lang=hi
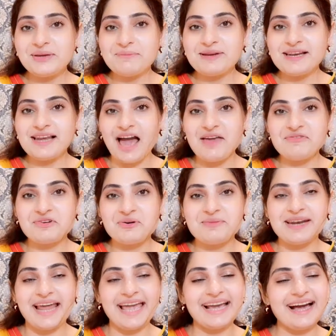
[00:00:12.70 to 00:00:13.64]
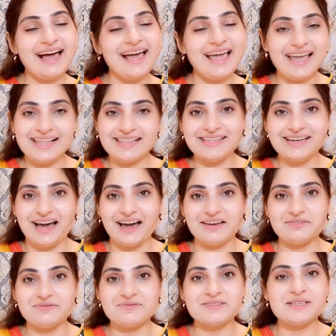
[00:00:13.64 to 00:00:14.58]
अपनी लाइफ को बनाएगा हेल्दी
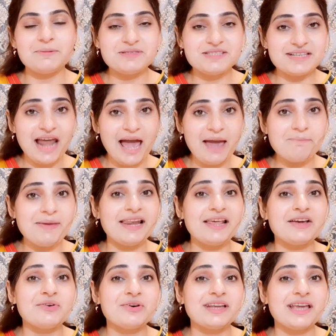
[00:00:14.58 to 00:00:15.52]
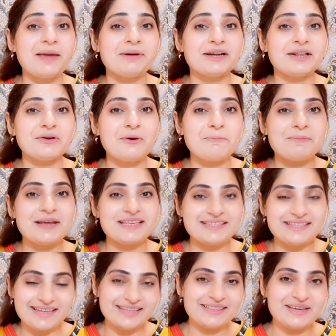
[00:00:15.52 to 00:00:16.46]
लाइफ सब्सक्राइब बेलाइकॉन के बटन को प्रेस
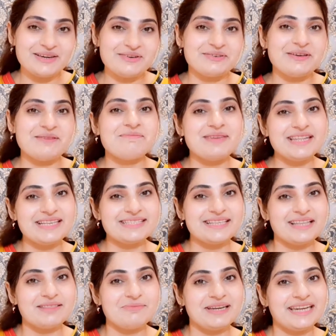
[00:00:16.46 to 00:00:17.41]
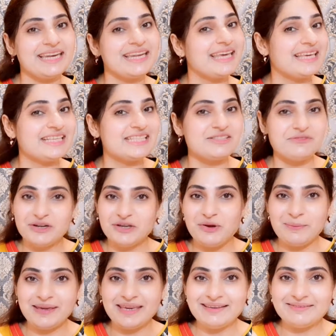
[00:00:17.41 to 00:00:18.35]
करते हुए मेरे साथ बने रहे इस
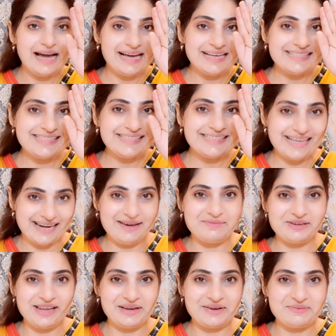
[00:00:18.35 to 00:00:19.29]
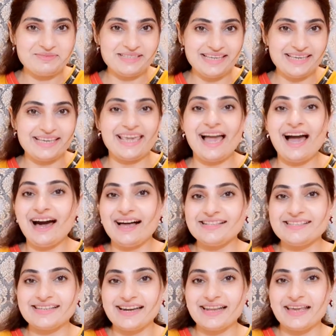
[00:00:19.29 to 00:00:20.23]
वीडियो में असलम जी क्या हाल
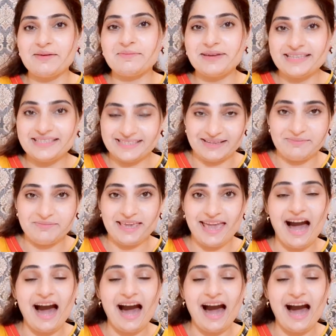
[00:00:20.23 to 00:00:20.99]
चाल है भाई सबके